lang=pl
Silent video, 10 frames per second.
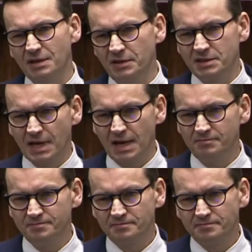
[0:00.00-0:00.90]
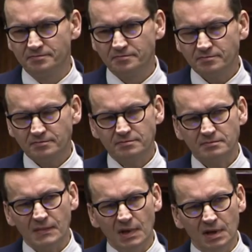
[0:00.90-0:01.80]
Lewicę,
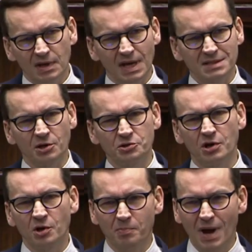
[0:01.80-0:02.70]
gazociąg